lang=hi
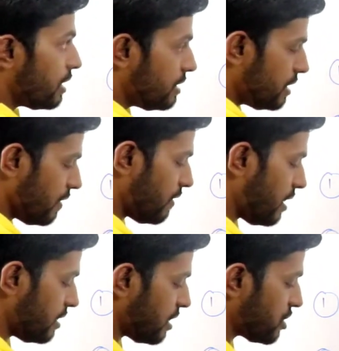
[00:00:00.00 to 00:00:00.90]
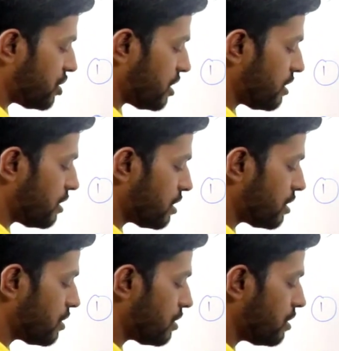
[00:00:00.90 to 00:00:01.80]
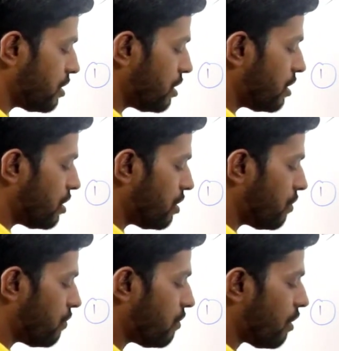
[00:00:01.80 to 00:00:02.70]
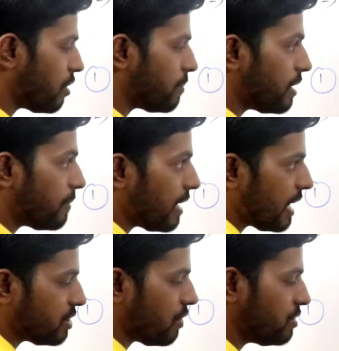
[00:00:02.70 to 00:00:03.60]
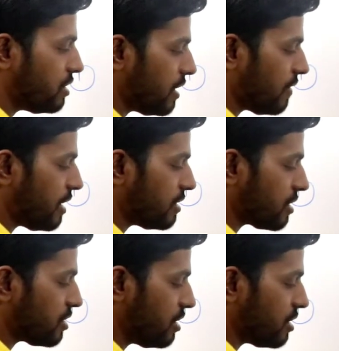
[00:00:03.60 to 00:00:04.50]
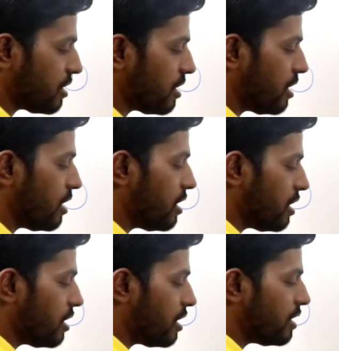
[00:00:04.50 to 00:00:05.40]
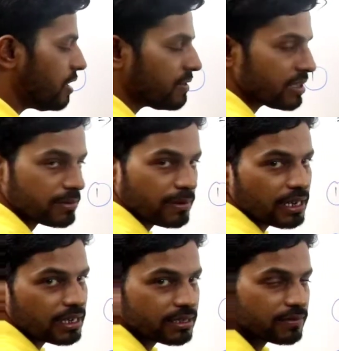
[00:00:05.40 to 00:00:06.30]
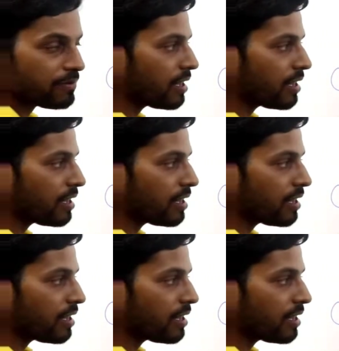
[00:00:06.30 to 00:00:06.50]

ये वाला जंक्शन फॉरवर्ड बायस और ये वाला जंक्शन रिवर्स बायस